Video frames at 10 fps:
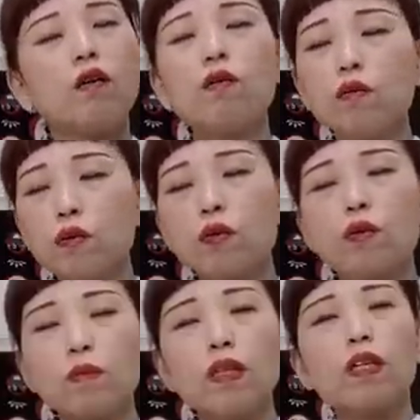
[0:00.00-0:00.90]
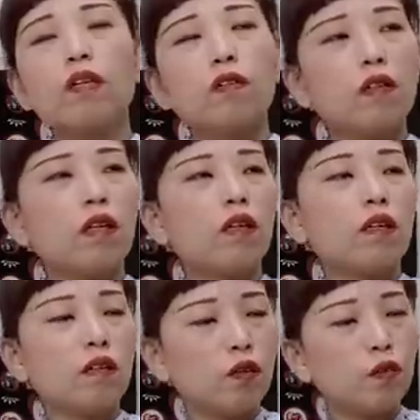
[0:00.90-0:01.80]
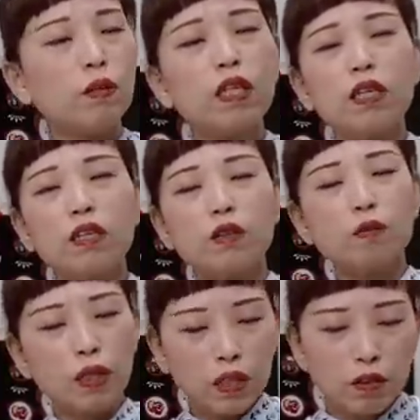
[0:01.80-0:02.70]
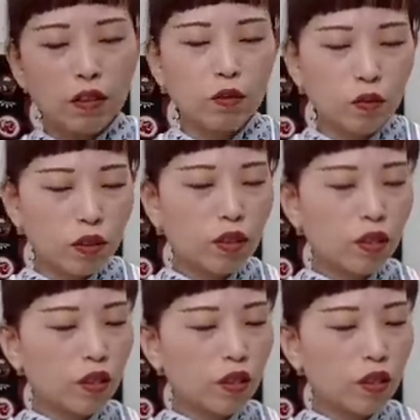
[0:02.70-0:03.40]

ほんと読めないよね読めない読めなくて当然な